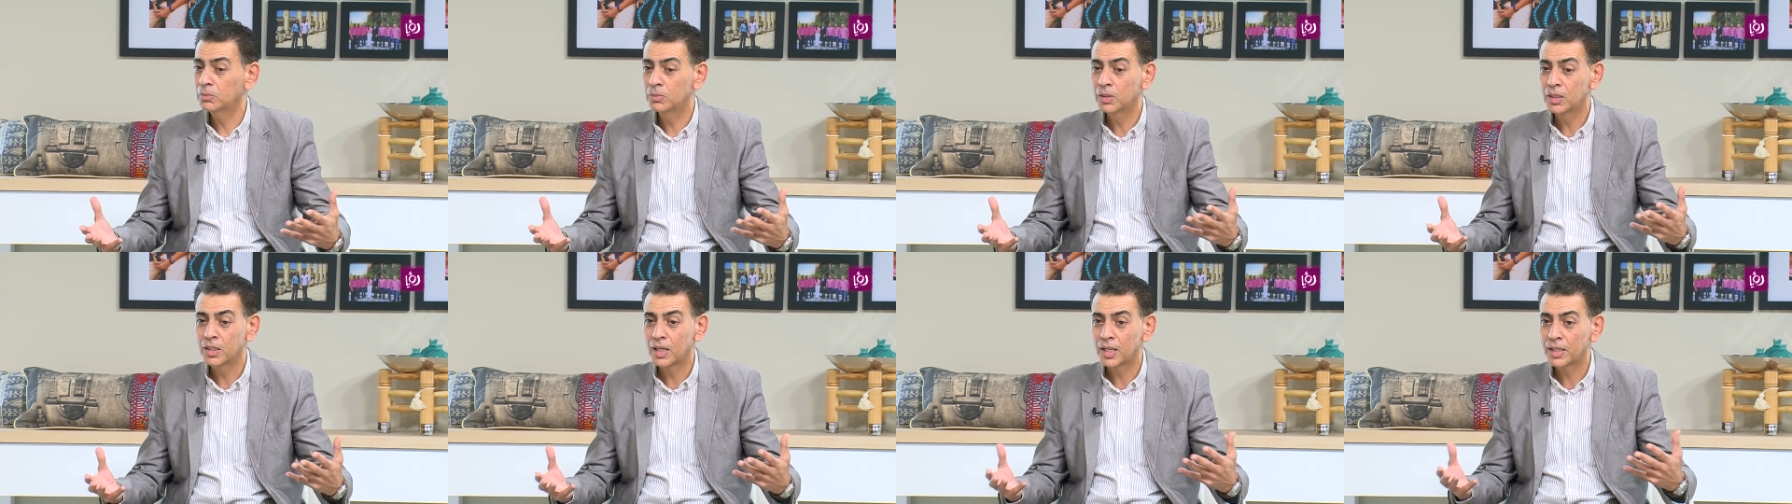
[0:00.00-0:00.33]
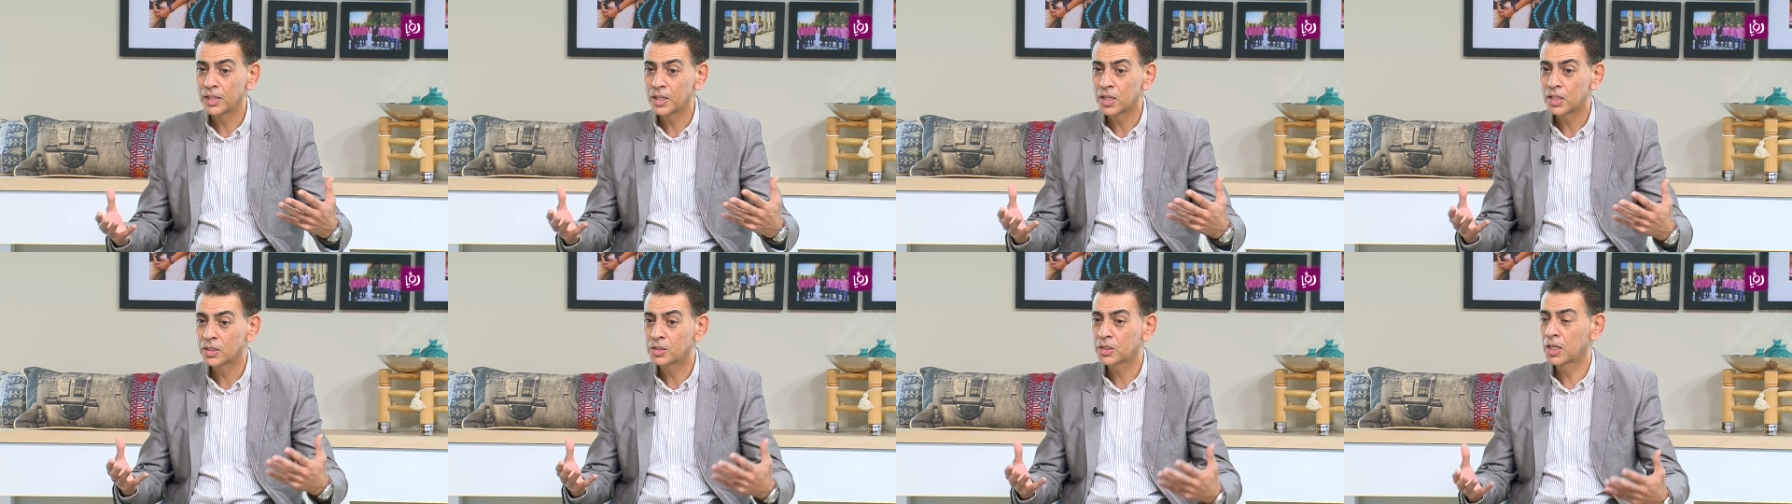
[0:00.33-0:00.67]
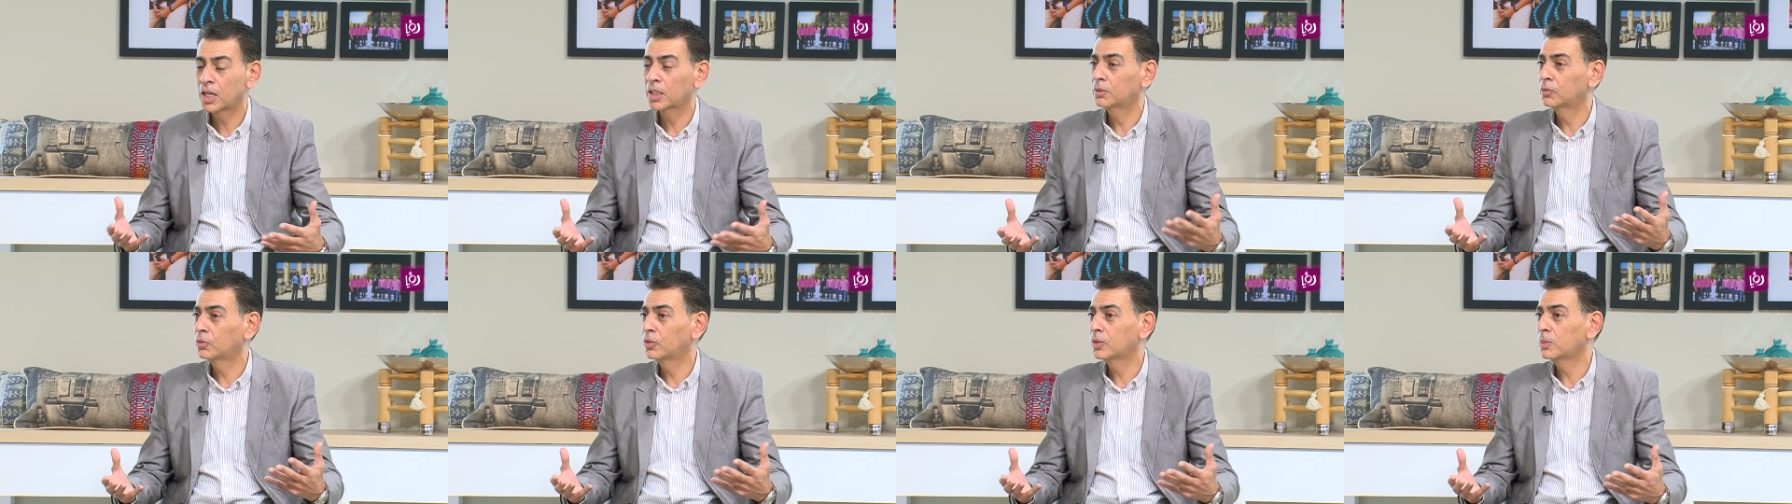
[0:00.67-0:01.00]
انا
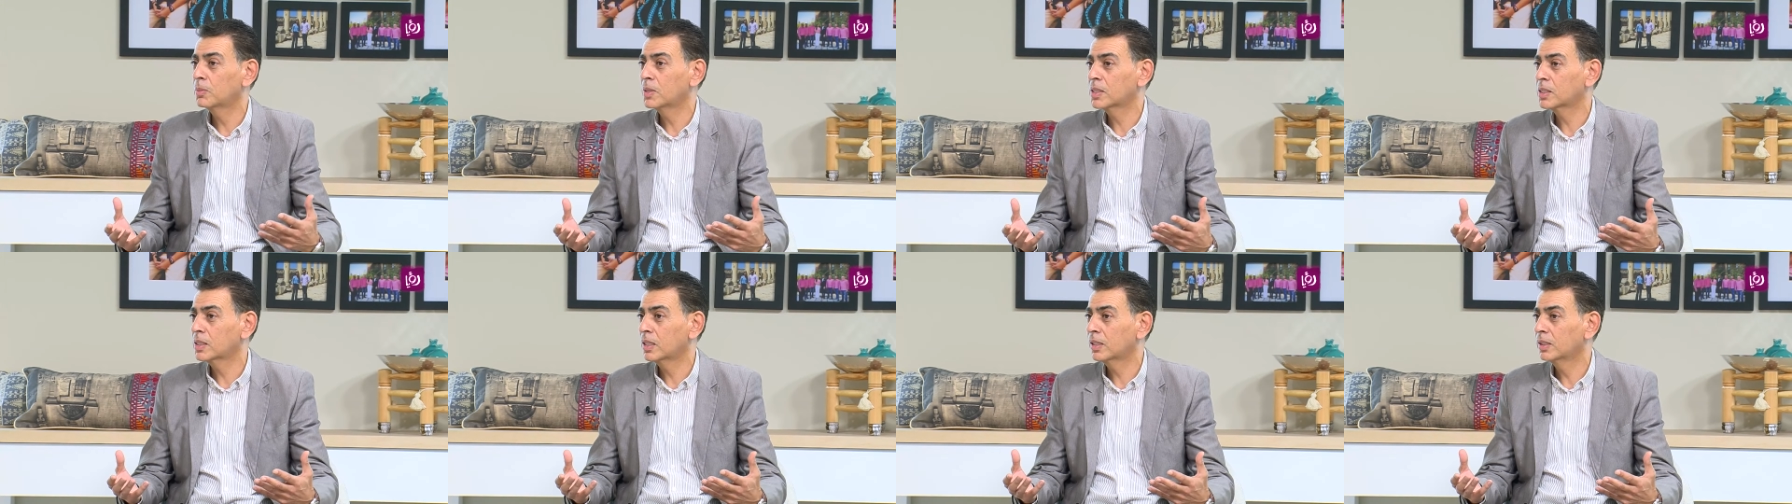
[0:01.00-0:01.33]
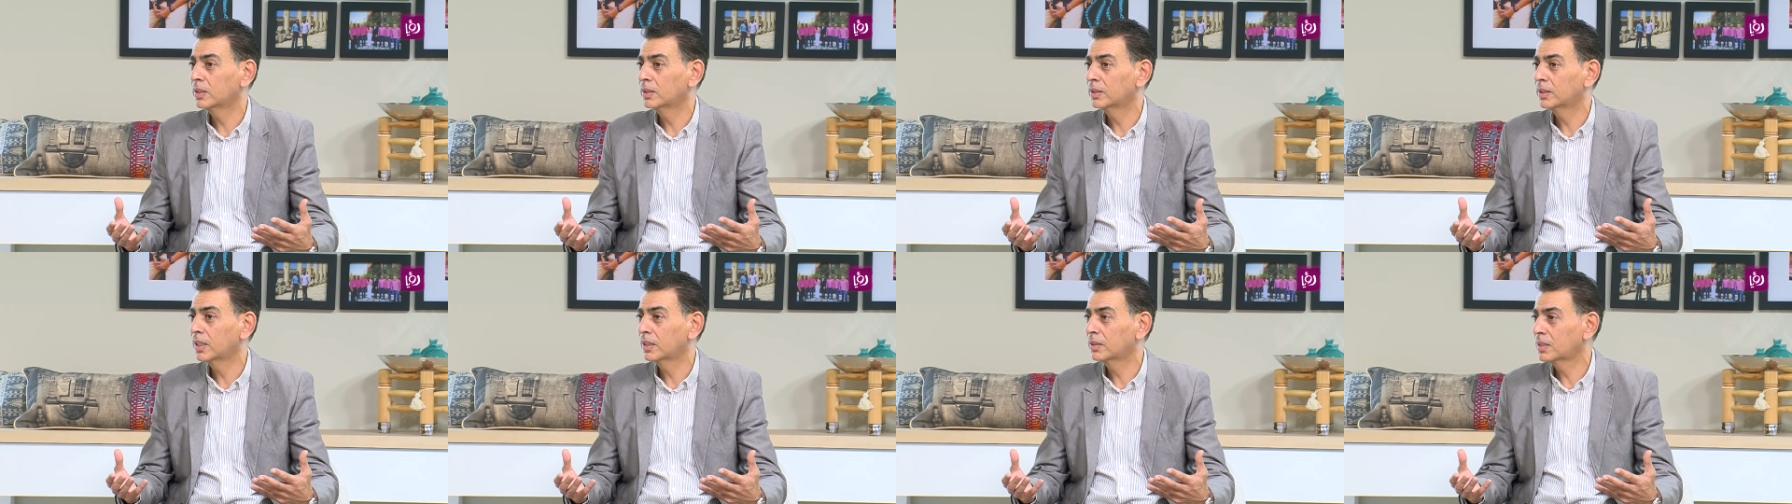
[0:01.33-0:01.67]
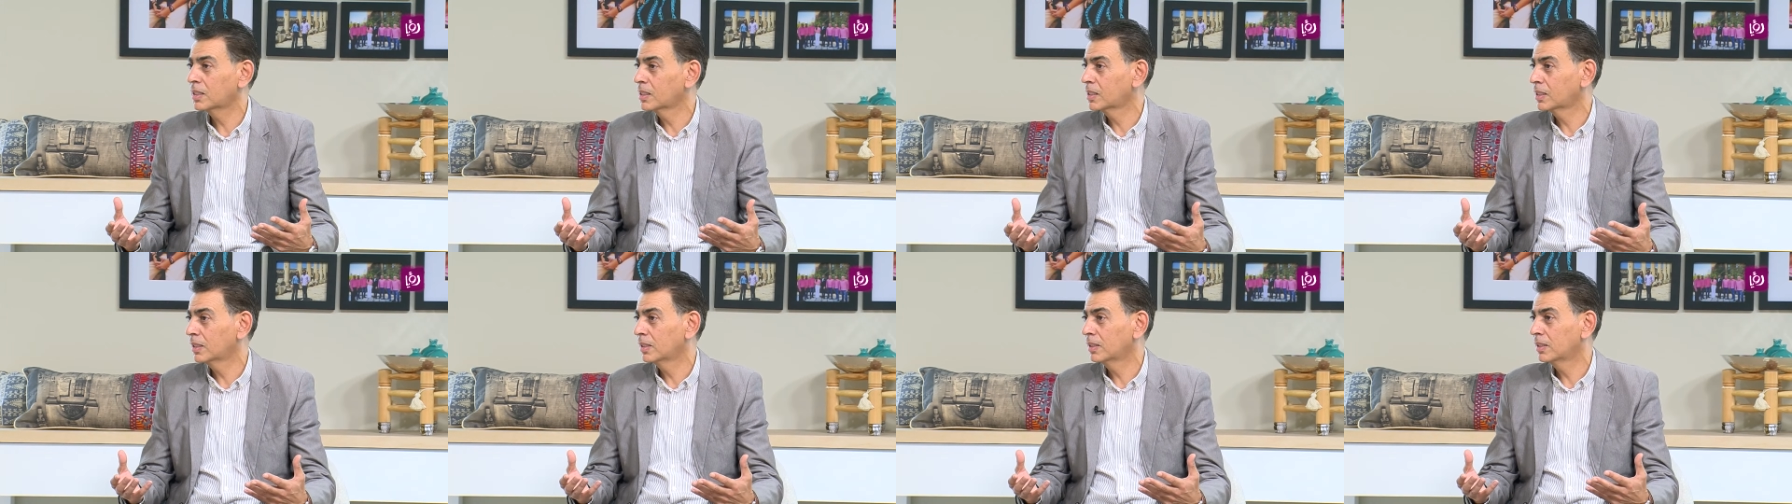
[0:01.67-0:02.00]
جاد في مساله
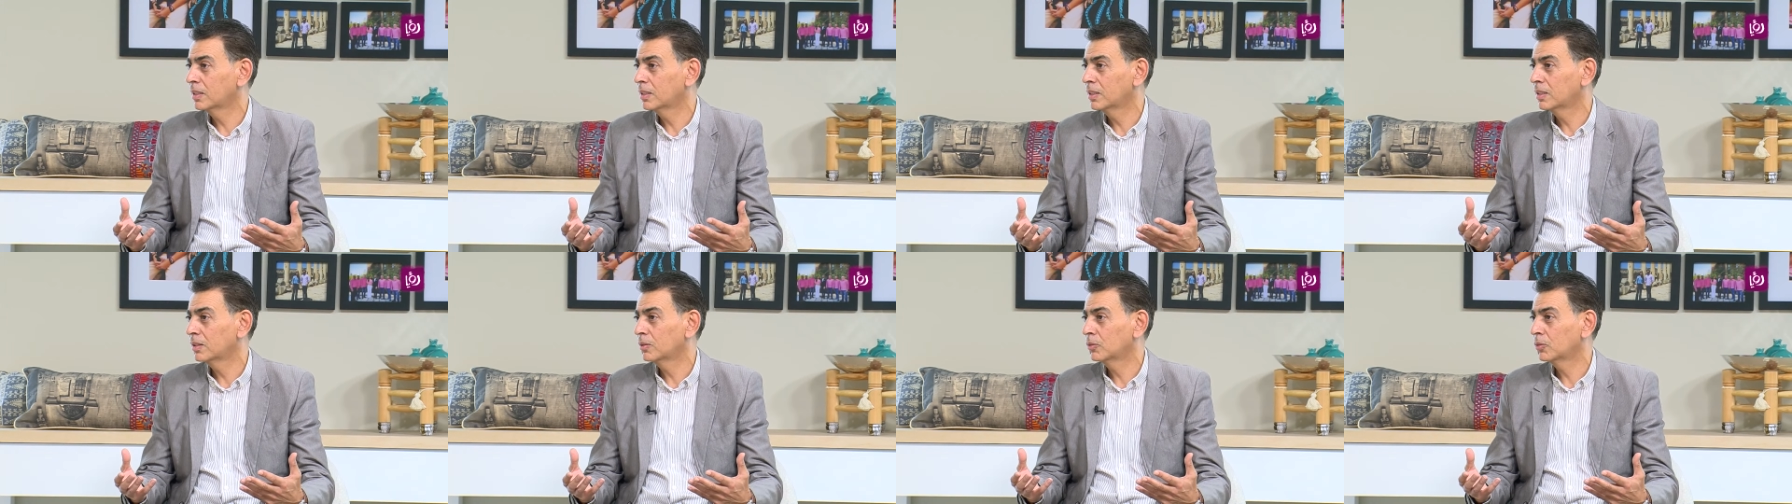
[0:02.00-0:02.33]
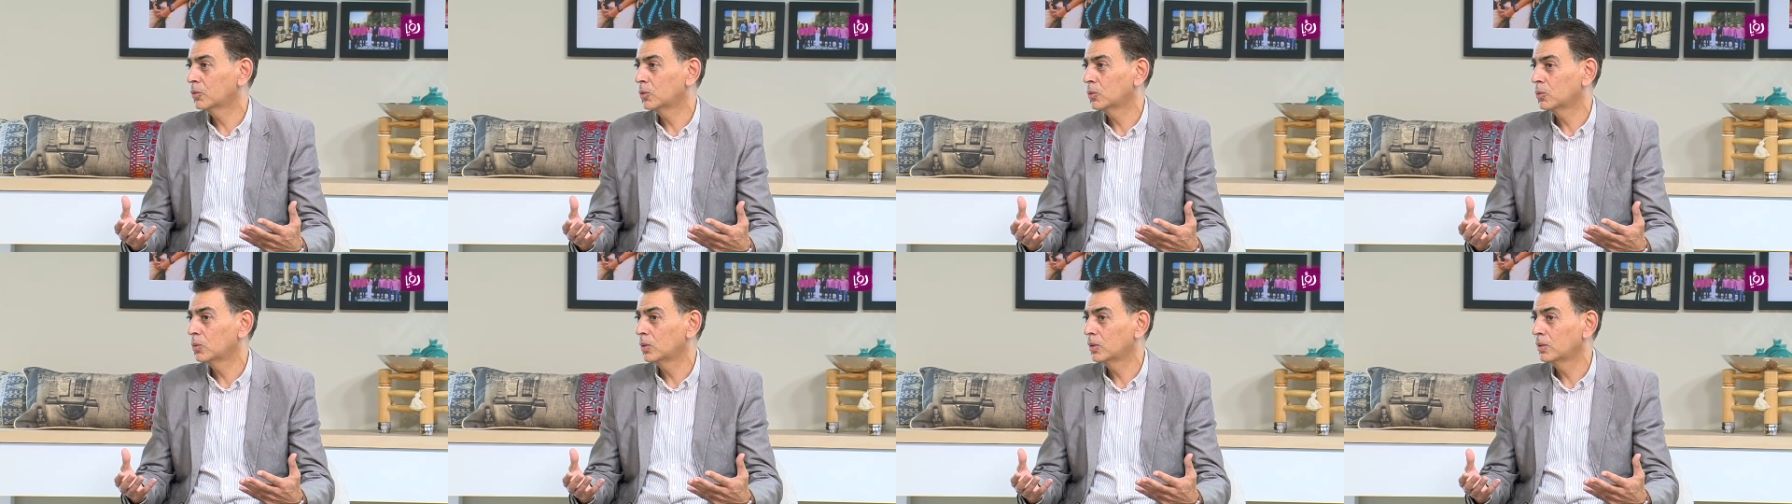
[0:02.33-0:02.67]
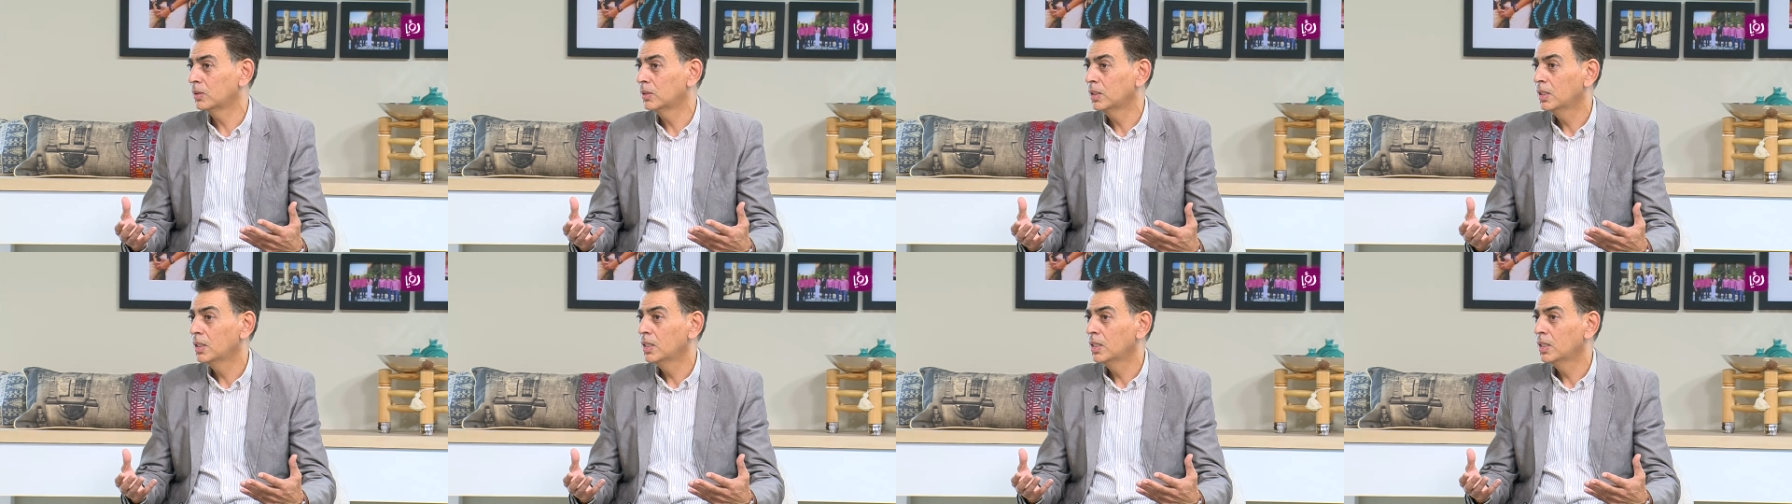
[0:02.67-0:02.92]
تدريس الفنون